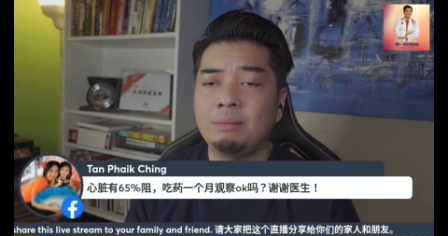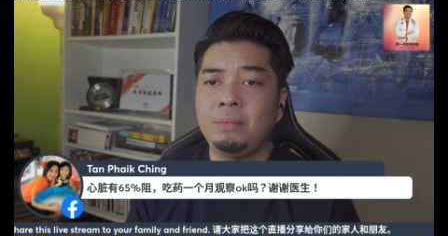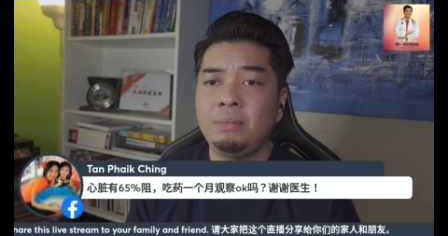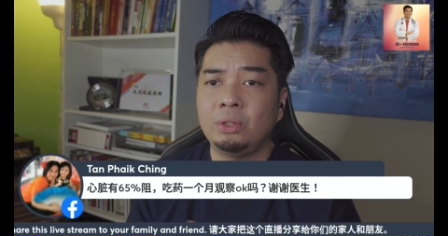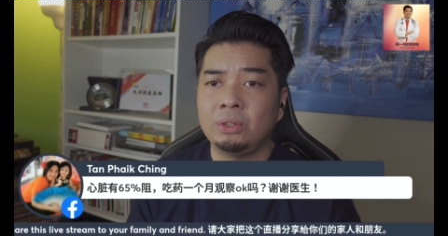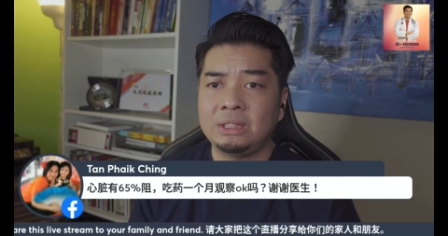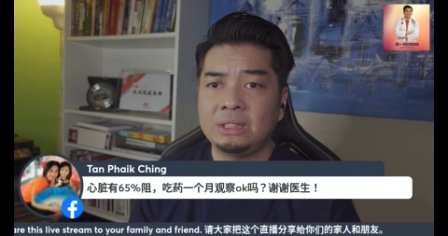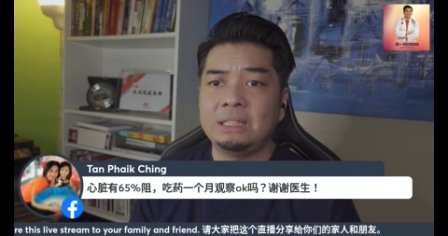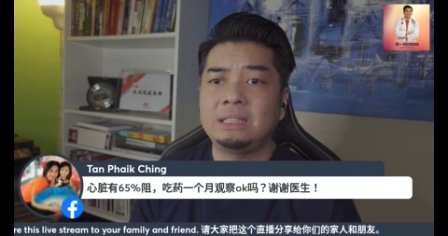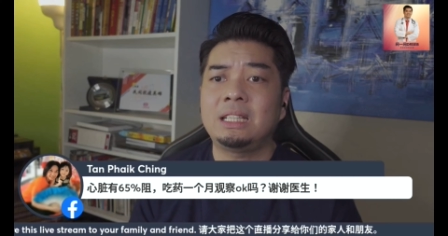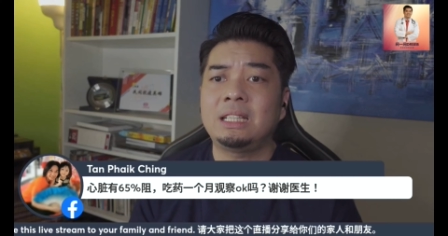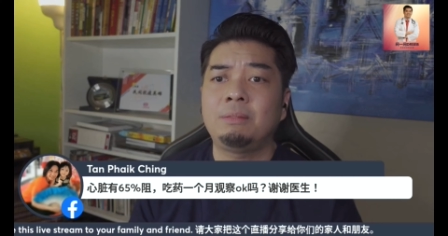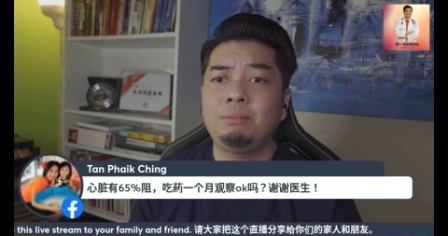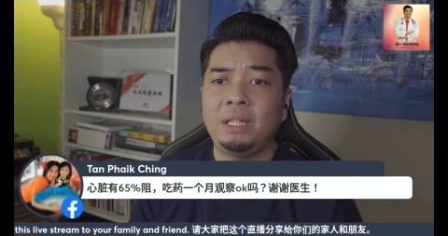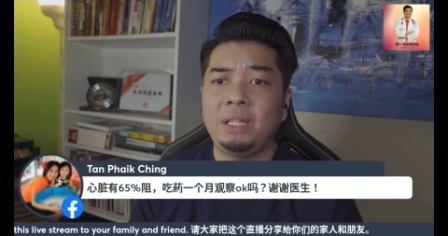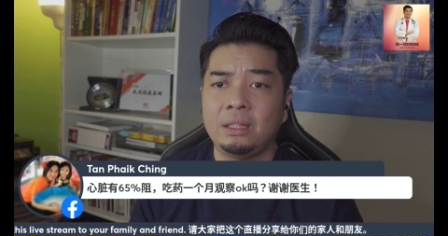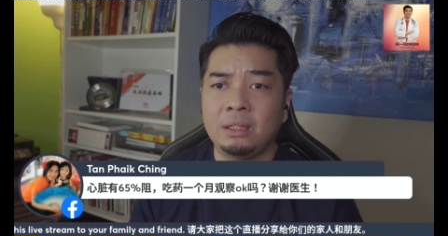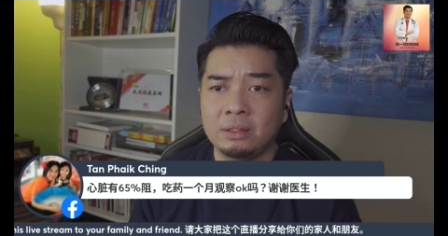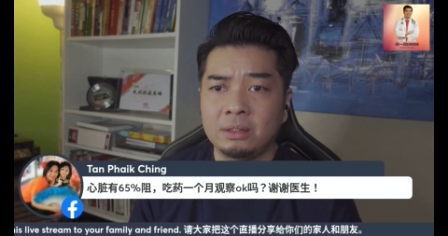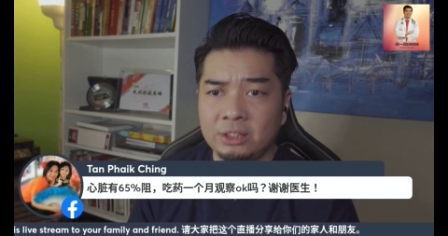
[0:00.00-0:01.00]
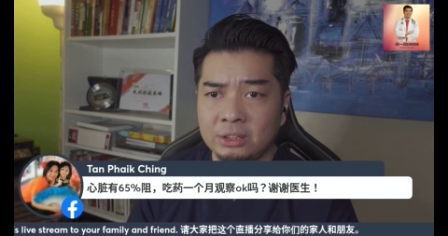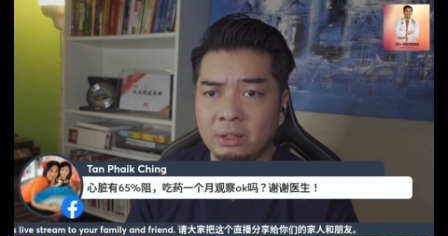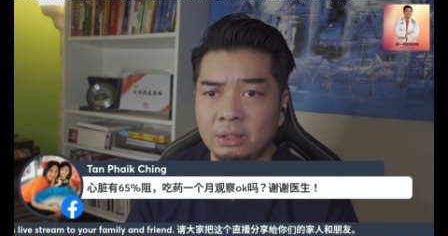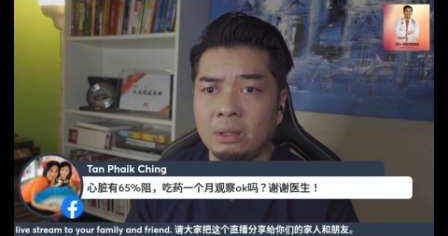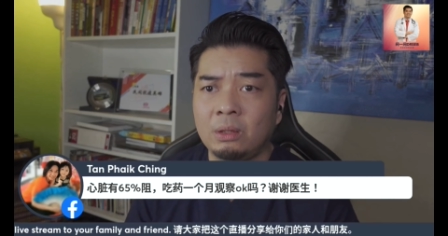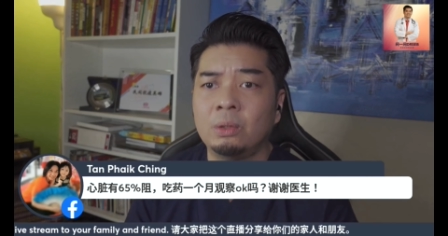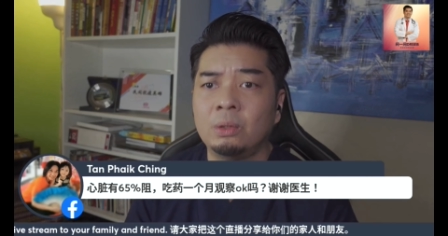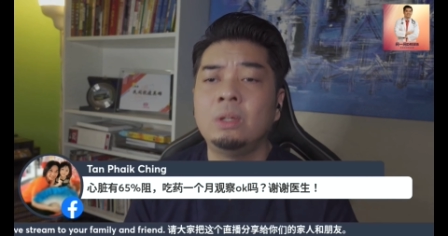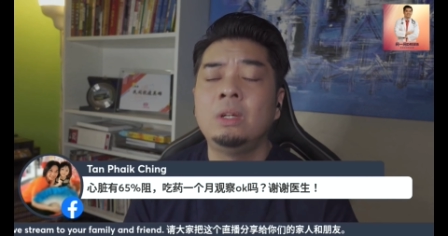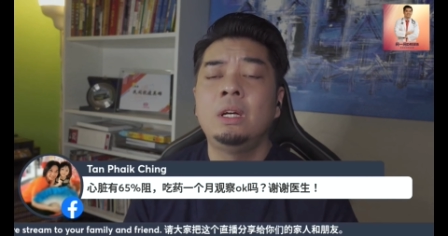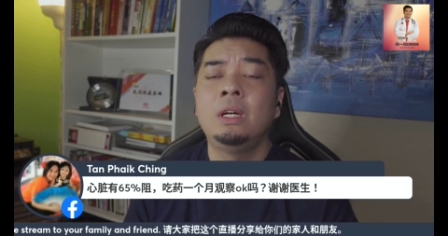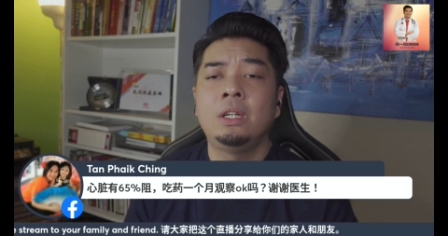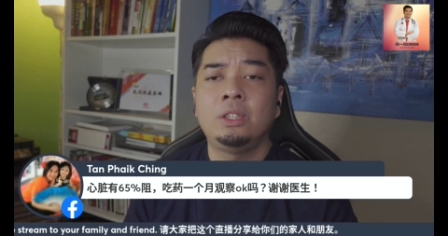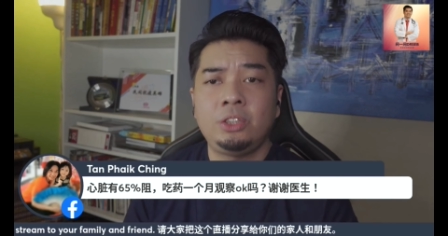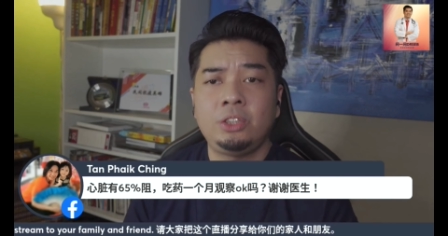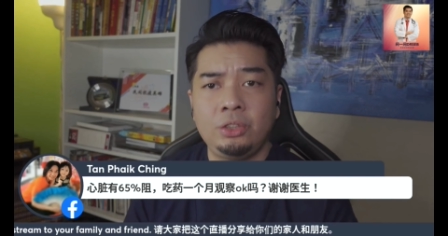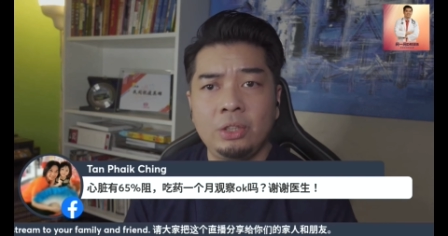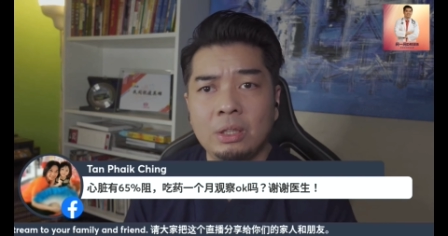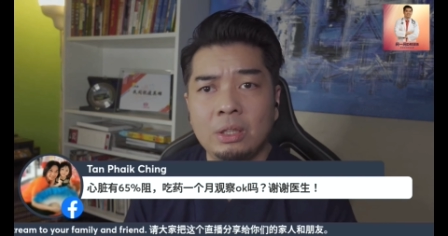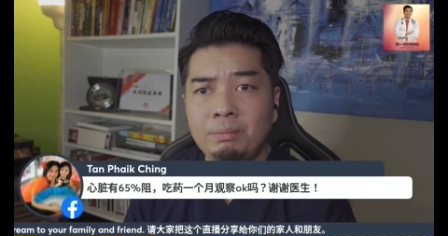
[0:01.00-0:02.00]
没有心脏病的时候，
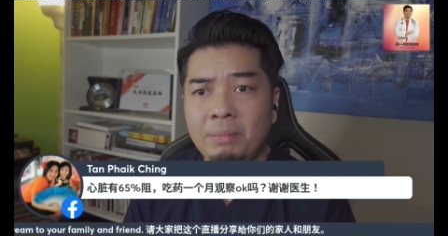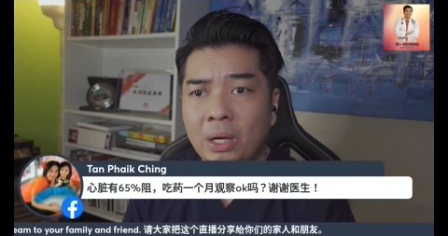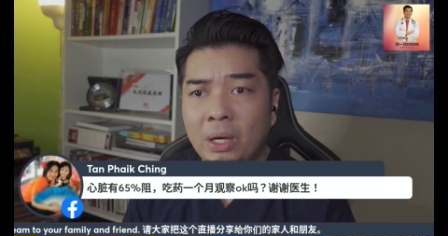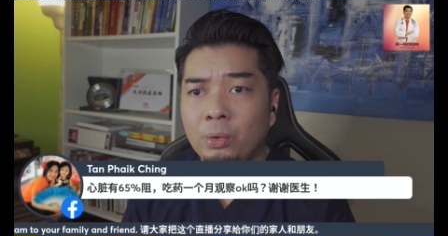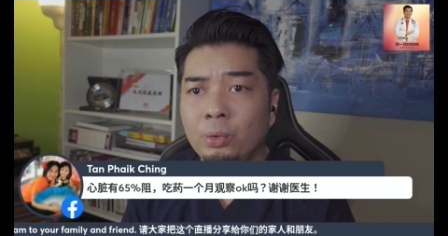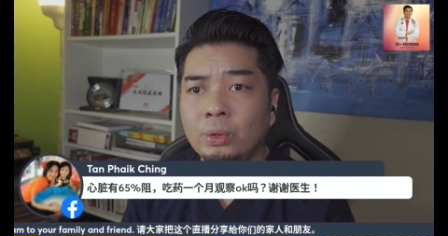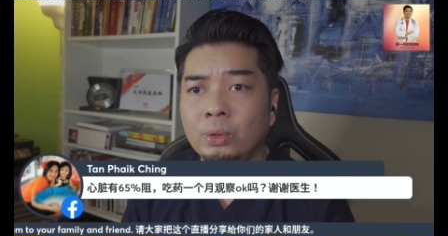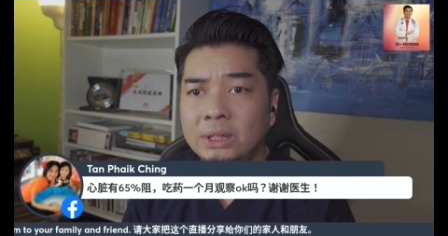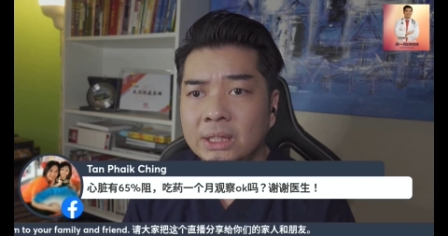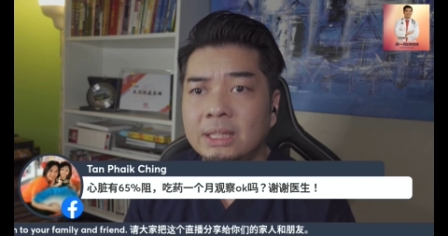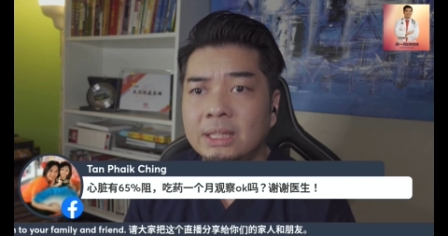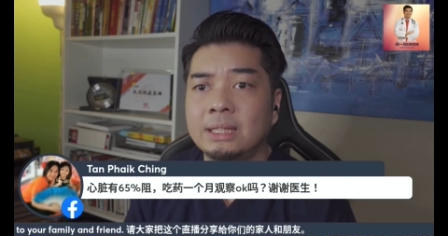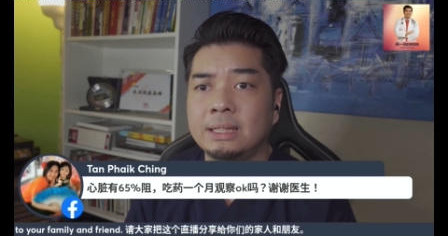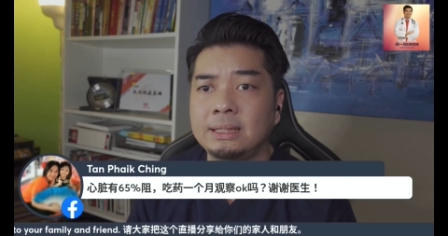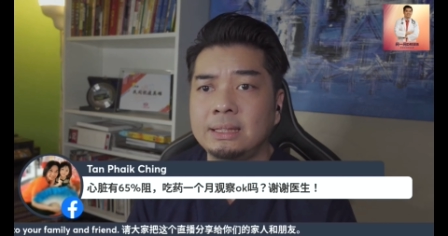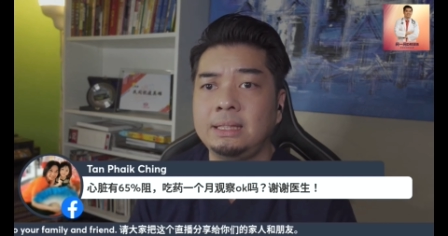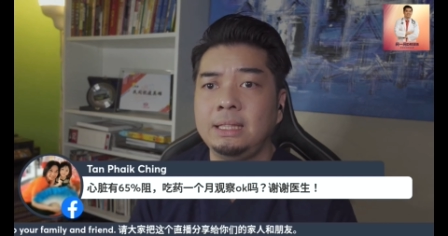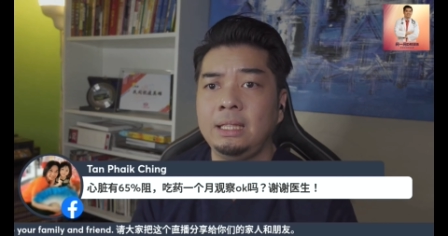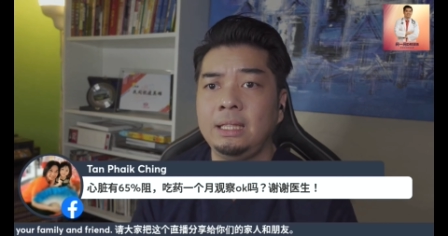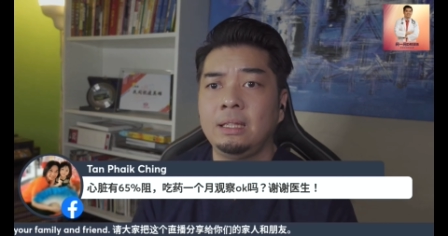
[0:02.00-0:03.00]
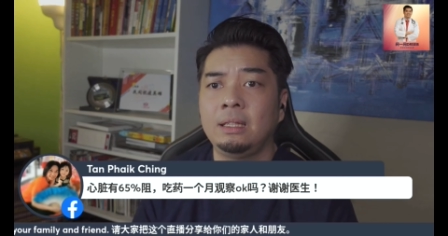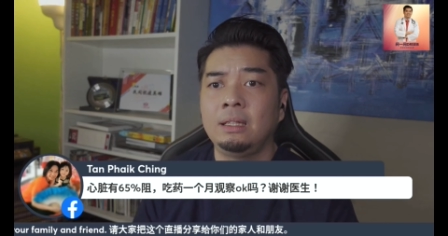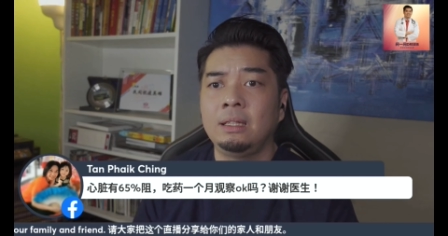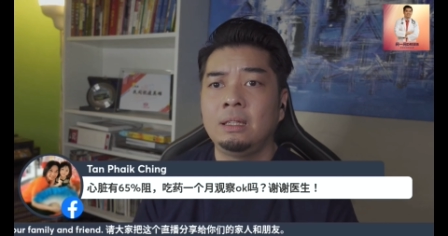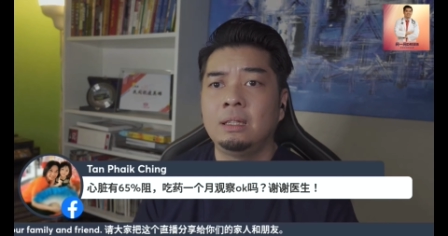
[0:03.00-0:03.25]
就要保护这颗心，